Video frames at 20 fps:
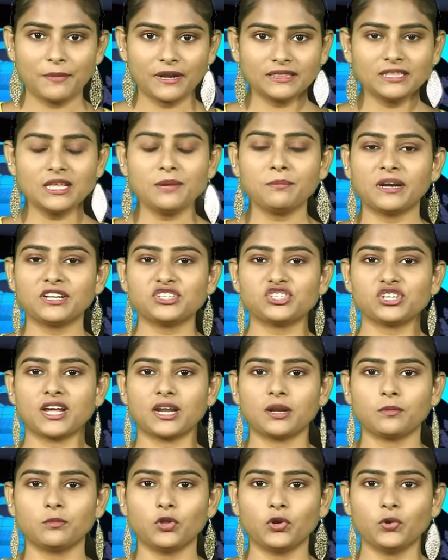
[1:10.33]
ప్రతి మనిషి
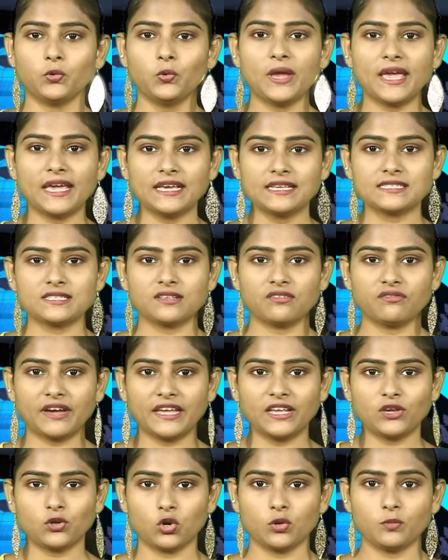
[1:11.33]
కణంలోనూ ఎక్స్
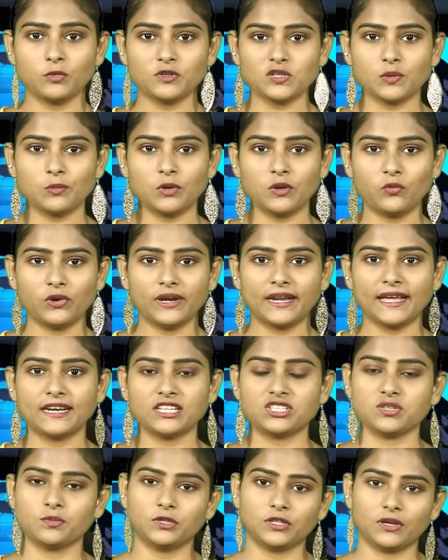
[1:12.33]
వై క్రోమోజోములు
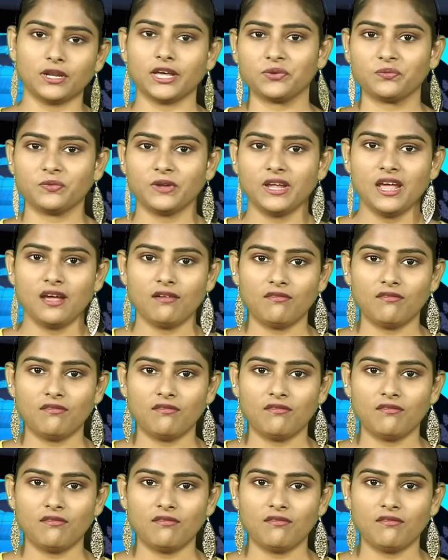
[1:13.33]
ఉంటాయని చెబుతున్నారు